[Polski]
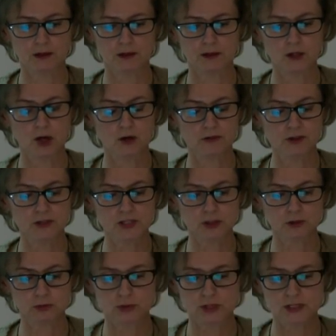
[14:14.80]
y, i owoce,
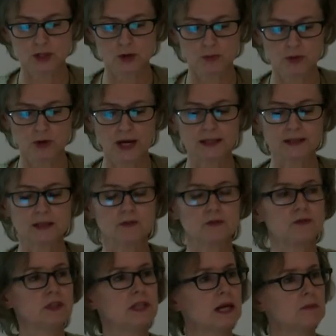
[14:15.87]
które są bogate
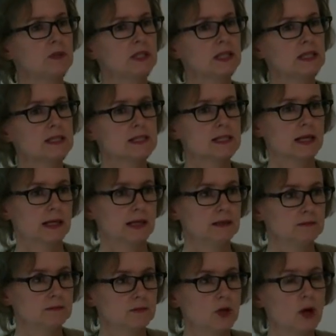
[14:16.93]
w witaminę C,
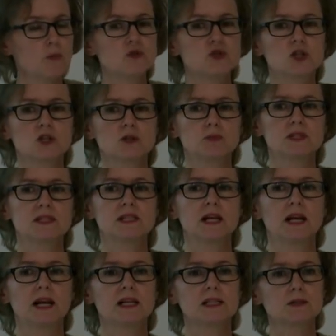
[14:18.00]
dobrze, żeby
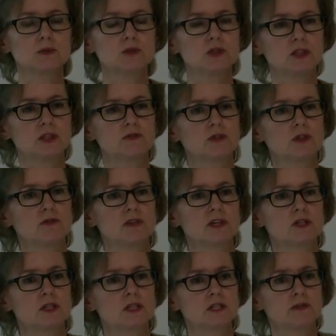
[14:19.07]
znalazły się w
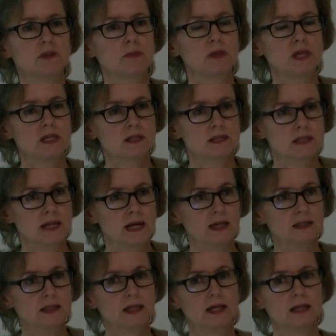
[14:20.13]
towarzystwie mięsa,
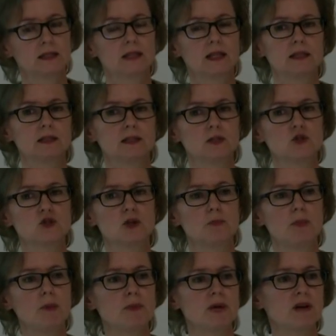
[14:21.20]
dlatego że
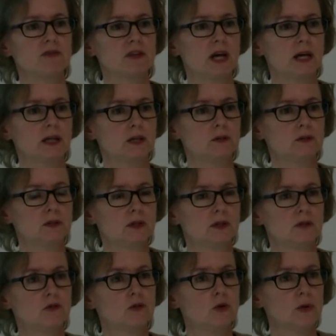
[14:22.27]
poprawiają
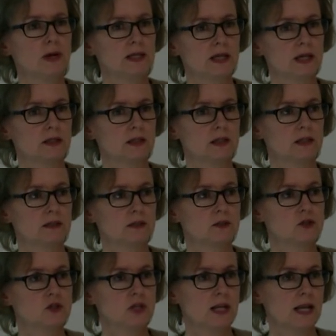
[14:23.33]
wchłanianie
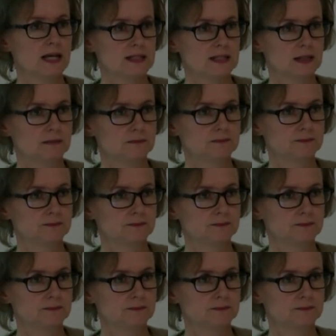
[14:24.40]
żelaza.